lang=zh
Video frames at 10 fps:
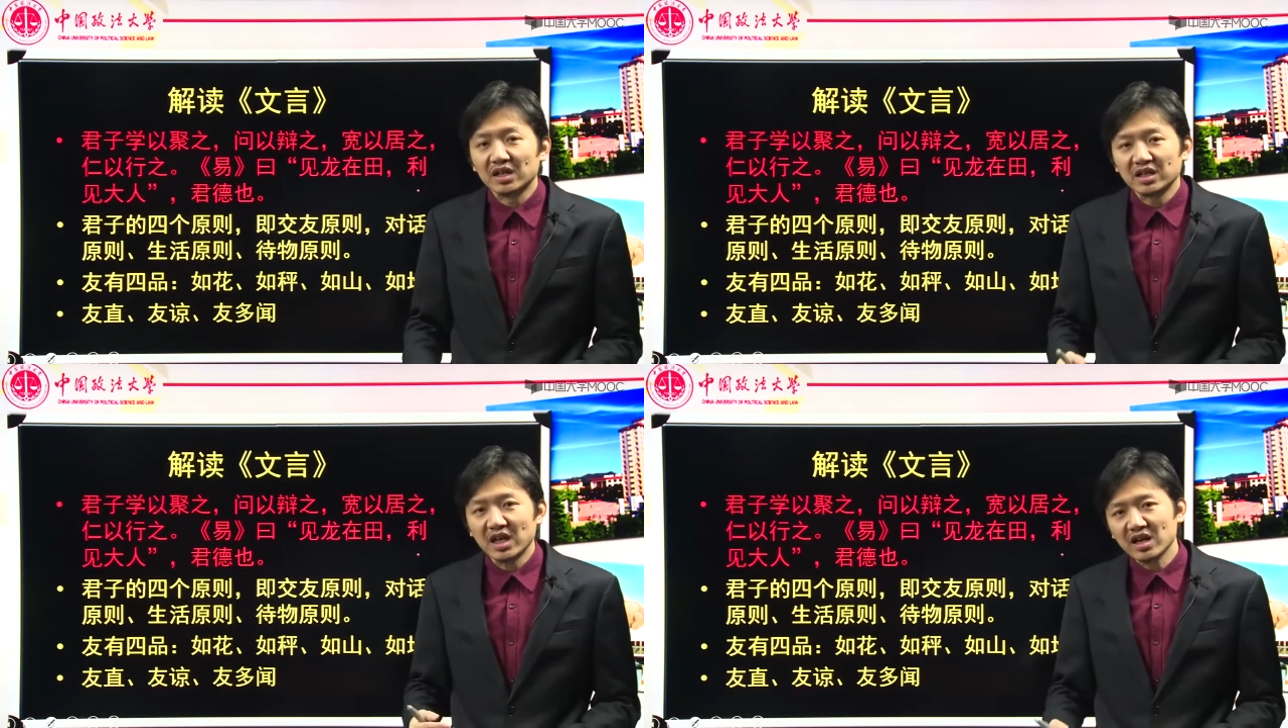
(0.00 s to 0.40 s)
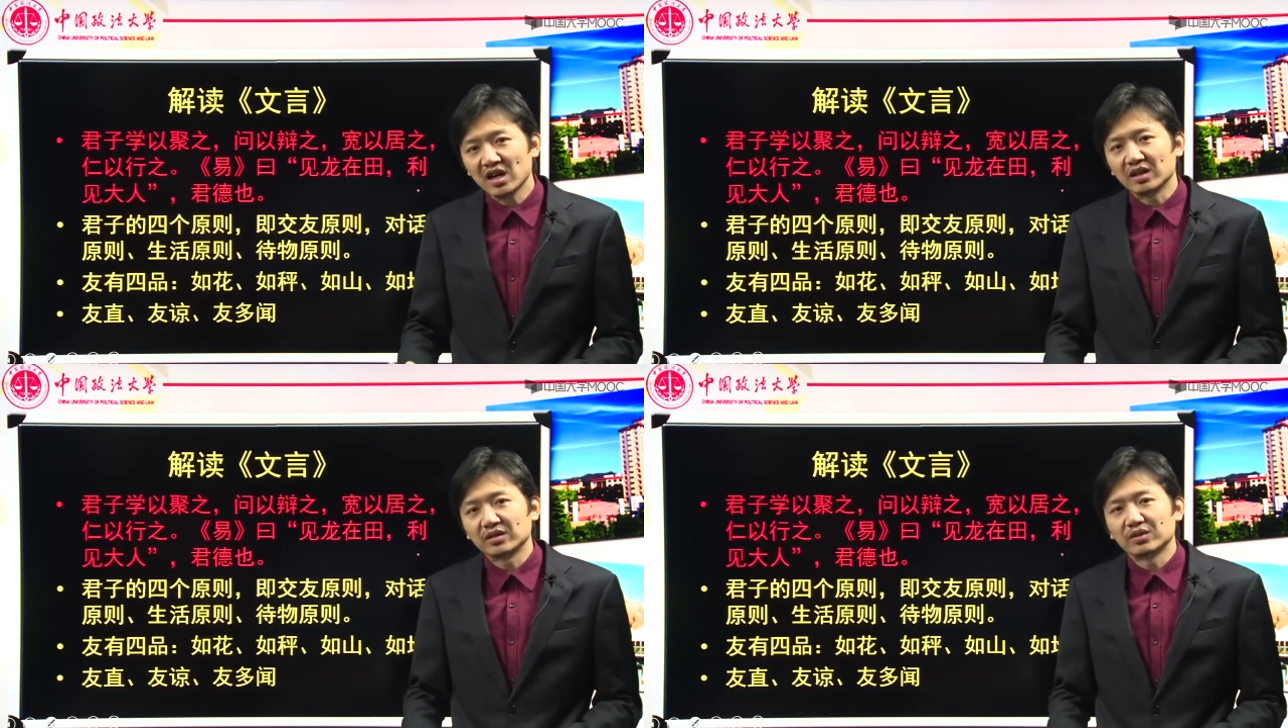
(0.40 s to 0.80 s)
第一
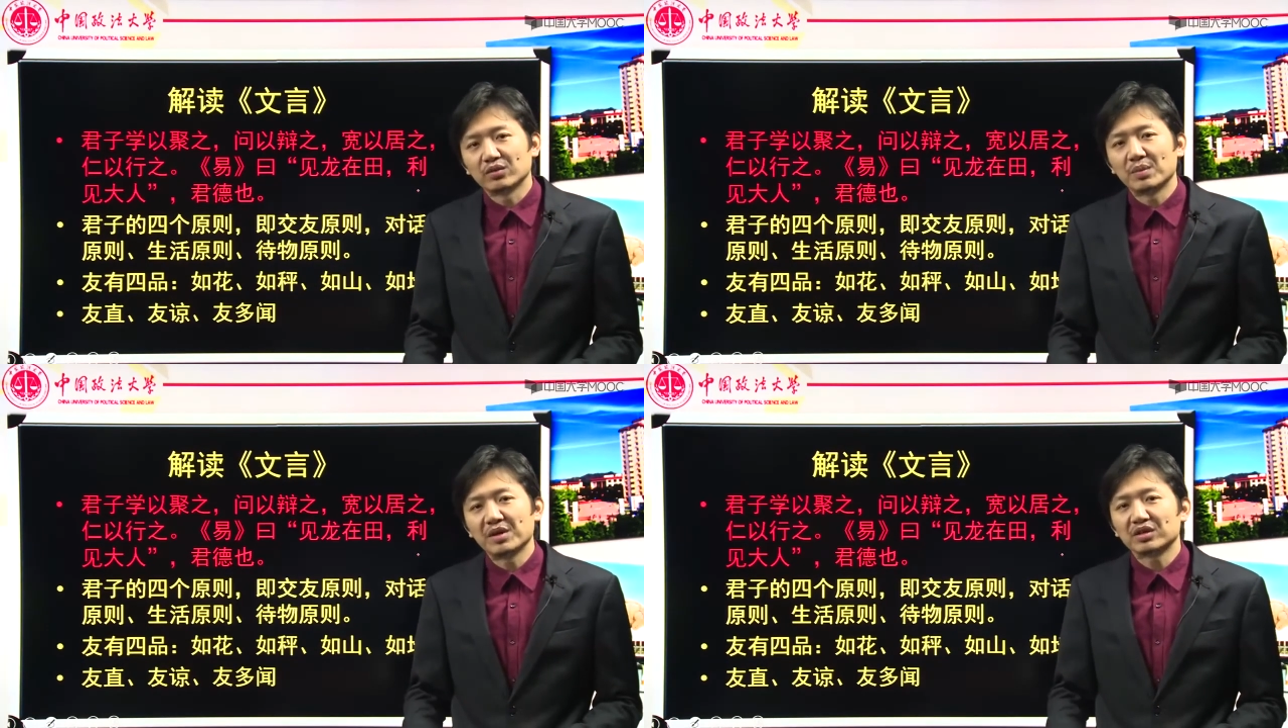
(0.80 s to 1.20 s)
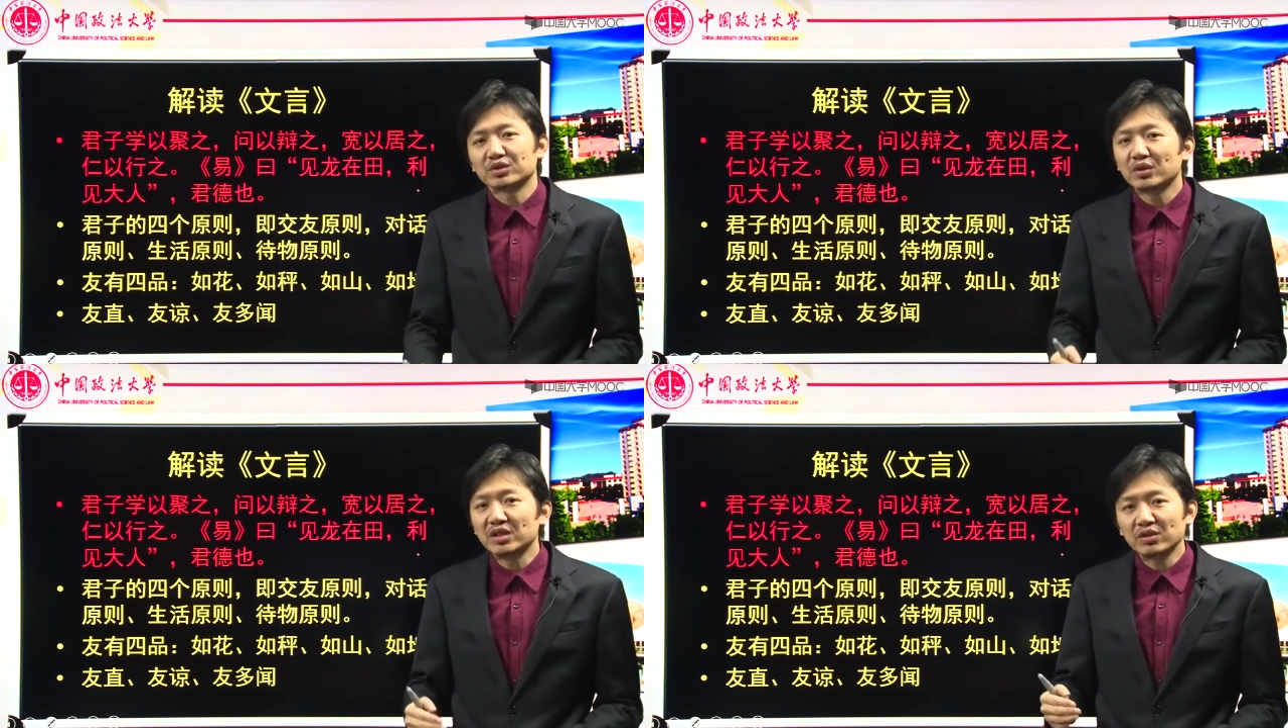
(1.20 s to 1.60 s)
个，我们要
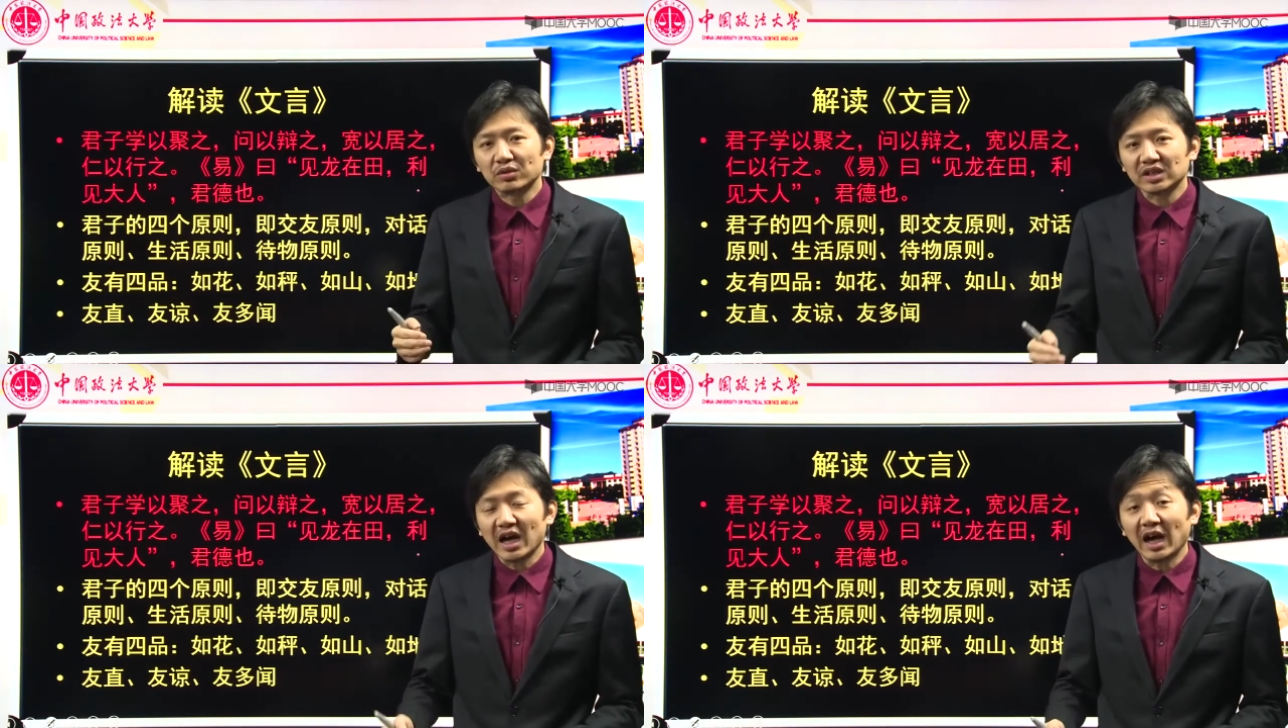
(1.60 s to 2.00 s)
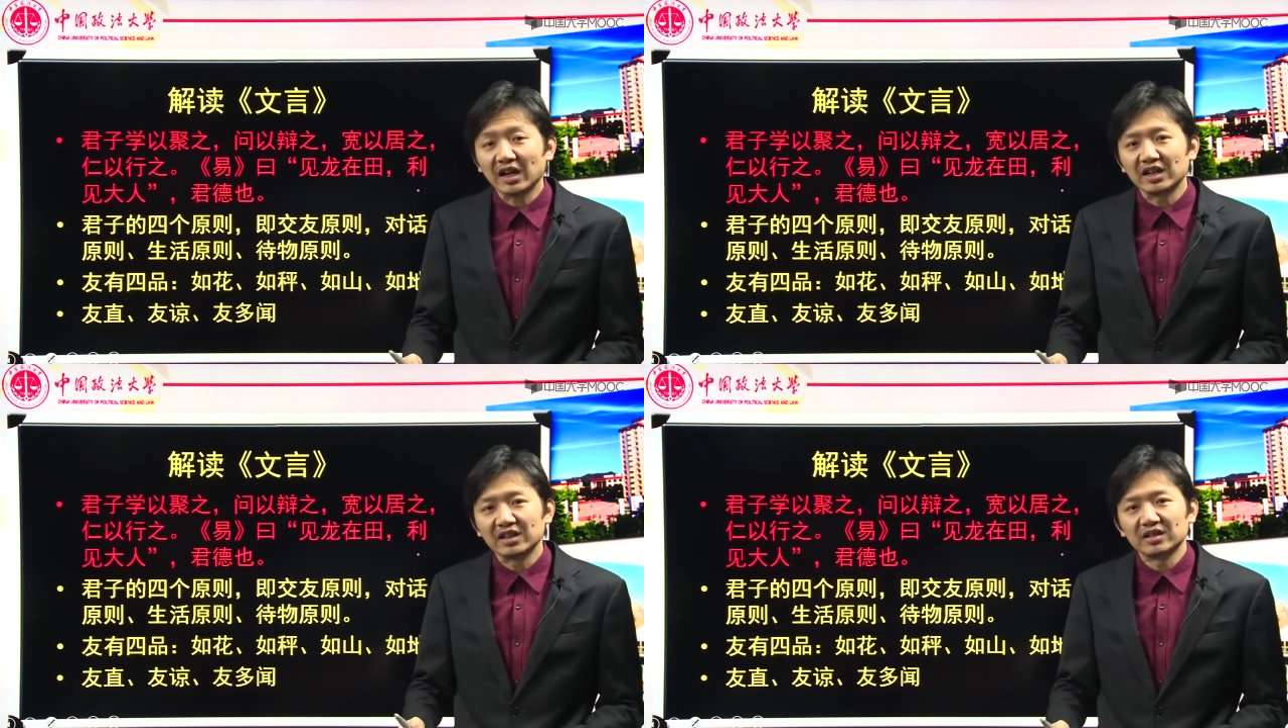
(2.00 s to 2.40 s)
尊重他
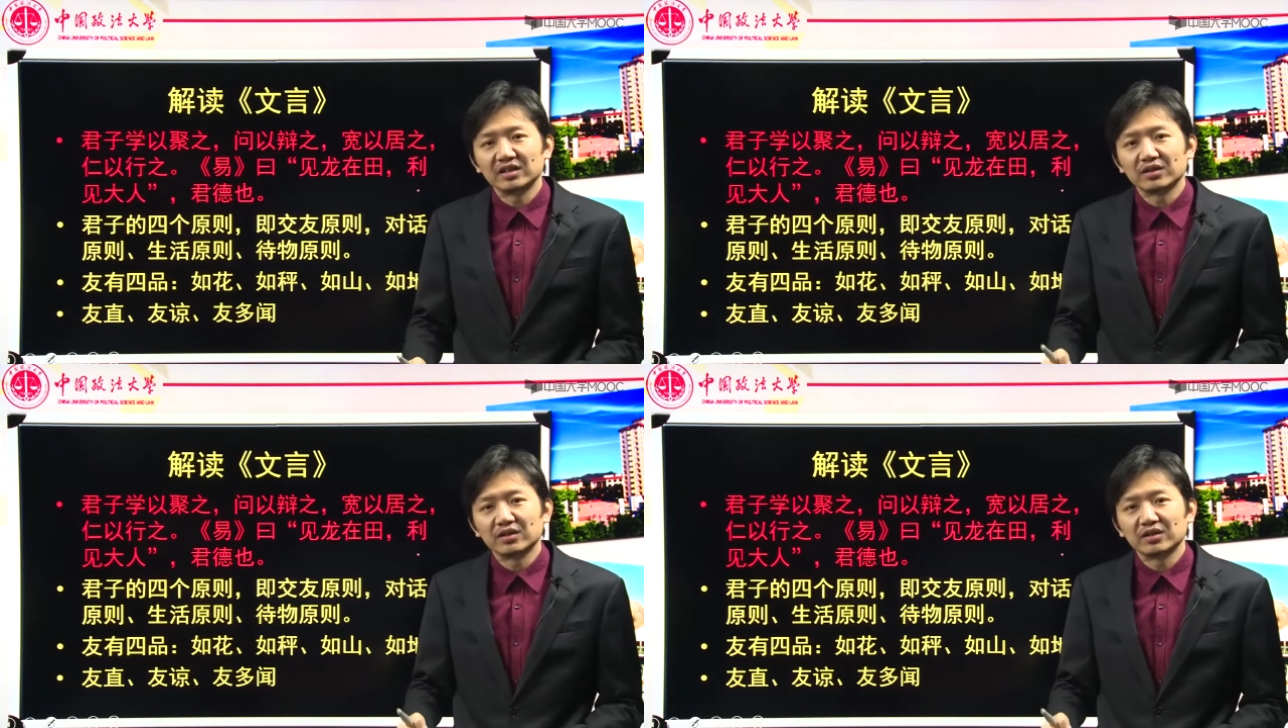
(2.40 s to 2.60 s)
人